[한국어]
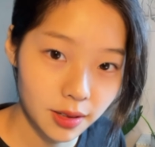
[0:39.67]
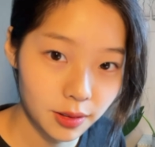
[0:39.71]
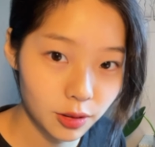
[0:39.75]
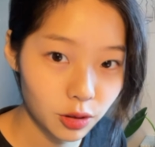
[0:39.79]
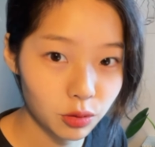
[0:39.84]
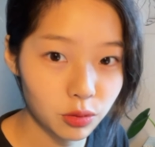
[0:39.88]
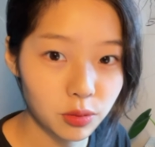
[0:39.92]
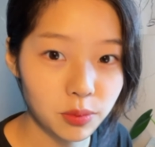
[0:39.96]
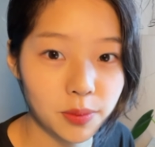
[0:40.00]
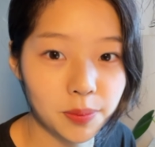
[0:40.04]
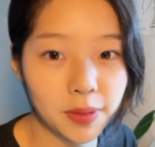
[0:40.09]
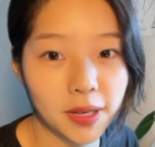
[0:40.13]

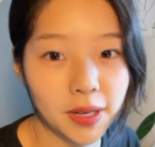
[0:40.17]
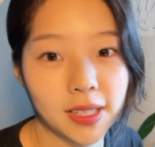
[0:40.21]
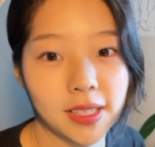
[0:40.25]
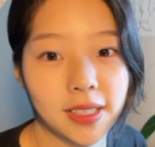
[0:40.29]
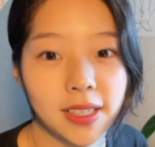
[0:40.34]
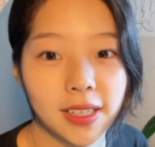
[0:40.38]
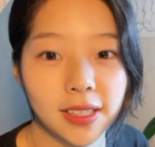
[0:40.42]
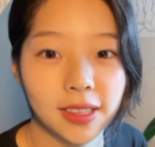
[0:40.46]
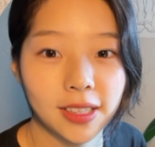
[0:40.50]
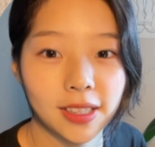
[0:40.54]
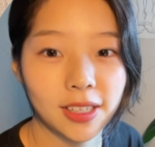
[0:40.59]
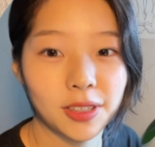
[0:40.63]
도움이 많이
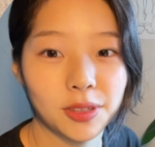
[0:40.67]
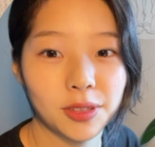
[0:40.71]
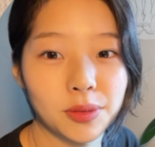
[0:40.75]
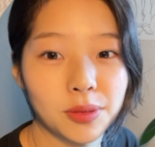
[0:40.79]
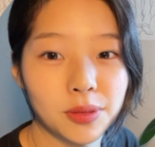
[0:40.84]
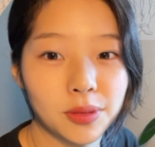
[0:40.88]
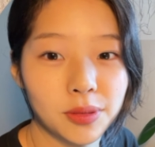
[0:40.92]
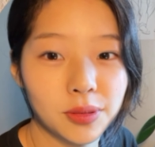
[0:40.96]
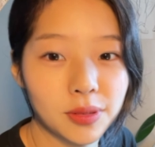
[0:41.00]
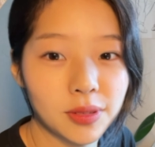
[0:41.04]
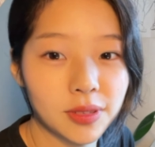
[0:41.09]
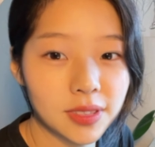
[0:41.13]

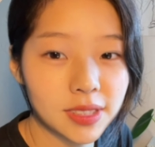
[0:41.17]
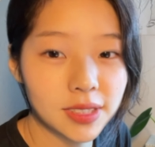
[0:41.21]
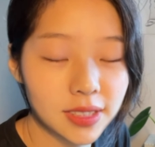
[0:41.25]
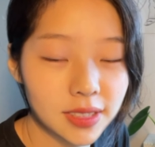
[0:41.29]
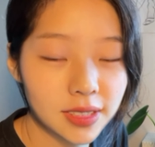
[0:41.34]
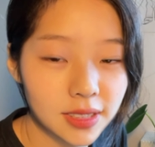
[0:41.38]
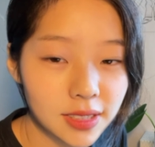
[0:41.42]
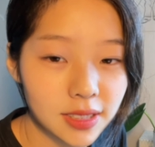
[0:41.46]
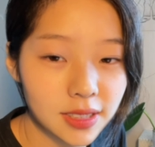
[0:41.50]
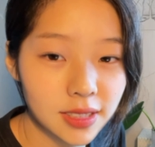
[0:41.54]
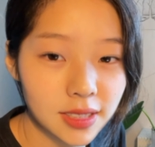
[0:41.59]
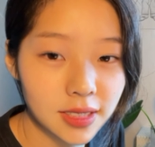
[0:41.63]
됐다고
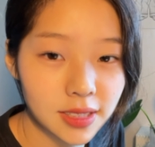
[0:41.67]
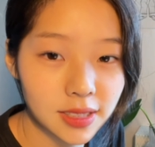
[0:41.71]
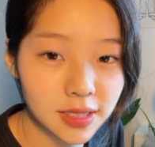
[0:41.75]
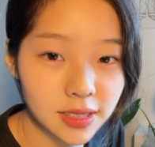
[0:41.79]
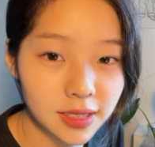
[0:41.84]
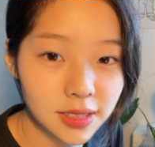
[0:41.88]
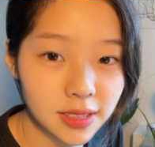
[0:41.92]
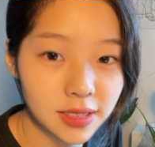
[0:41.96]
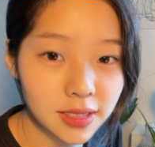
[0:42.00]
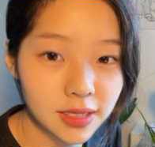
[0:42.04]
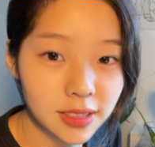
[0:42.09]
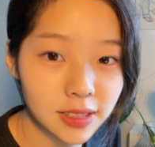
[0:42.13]

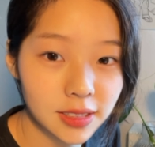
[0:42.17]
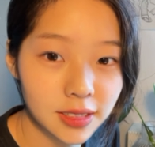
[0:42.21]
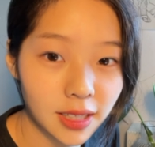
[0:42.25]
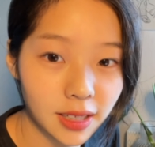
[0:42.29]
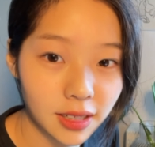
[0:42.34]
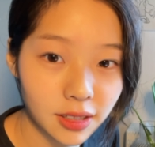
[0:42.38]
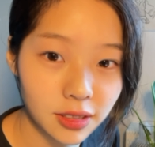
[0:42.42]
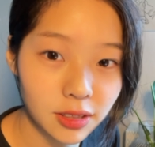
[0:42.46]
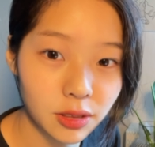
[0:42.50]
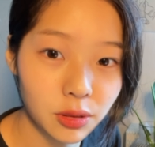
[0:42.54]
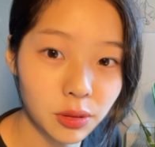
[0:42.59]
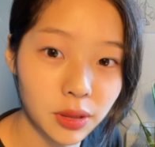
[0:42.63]
그
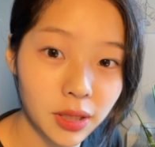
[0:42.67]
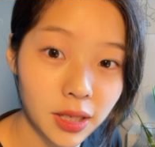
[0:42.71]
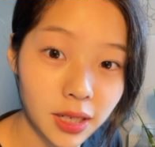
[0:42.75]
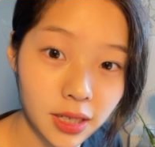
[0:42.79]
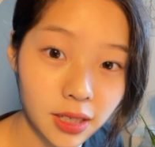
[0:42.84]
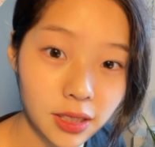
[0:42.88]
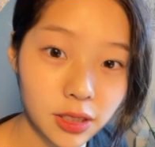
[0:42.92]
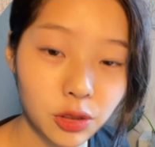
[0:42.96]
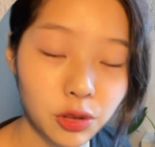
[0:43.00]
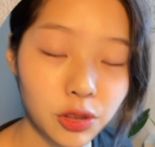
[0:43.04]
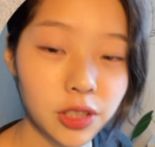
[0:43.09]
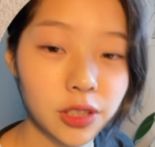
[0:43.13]
댓글로
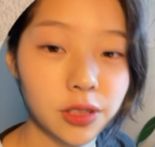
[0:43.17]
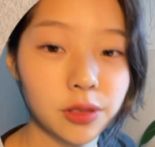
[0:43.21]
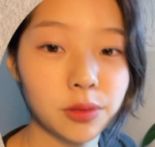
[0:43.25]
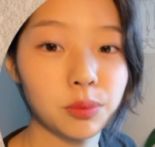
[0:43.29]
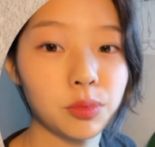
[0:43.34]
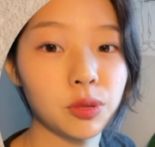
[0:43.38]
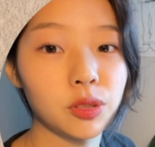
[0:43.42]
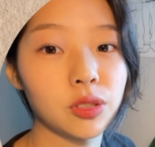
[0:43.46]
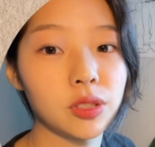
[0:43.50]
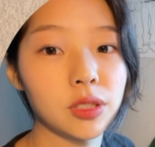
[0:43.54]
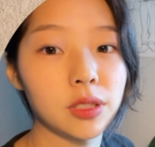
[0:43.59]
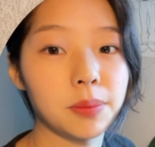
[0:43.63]
달아주시는
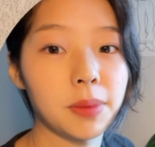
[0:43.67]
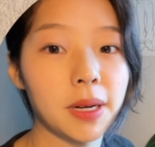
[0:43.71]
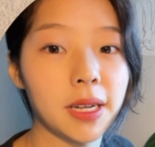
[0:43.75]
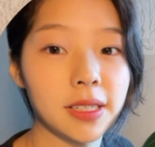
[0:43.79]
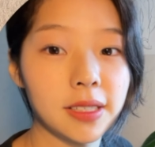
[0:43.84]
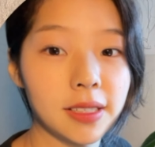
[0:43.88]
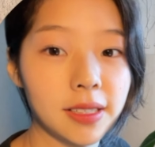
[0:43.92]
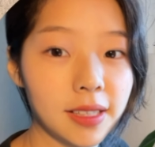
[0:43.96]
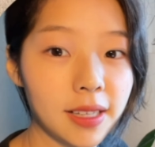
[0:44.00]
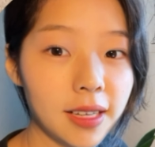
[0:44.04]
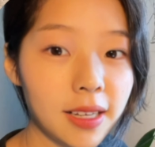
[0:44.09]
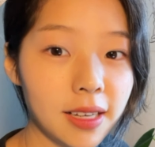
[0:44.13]
분들
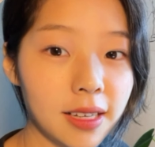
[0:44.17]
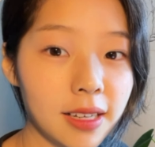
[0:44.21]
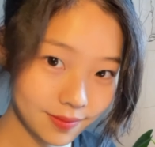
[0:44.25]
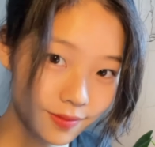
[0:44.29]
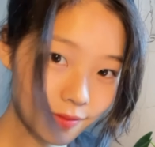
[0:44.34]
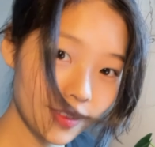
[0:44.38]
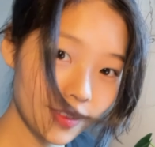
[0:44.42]
많은데